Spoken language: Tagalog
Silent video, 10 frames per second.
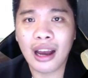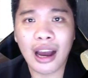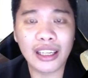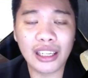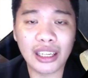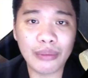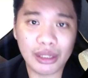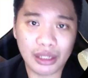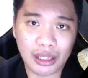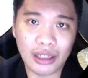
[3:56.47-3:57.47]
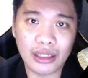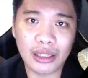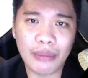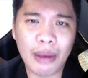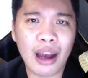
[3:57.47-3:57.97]
high income skills
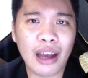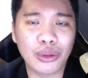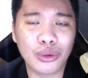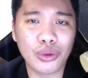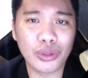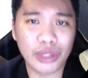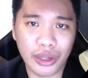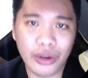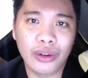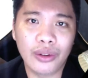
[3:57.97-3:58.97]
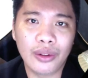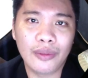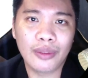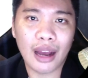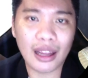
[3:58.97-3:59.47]
na makakatulong sa'yo.
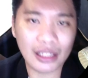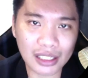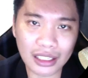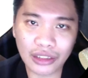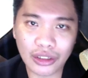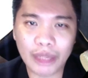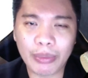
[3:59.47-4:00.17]
At isa lang to sa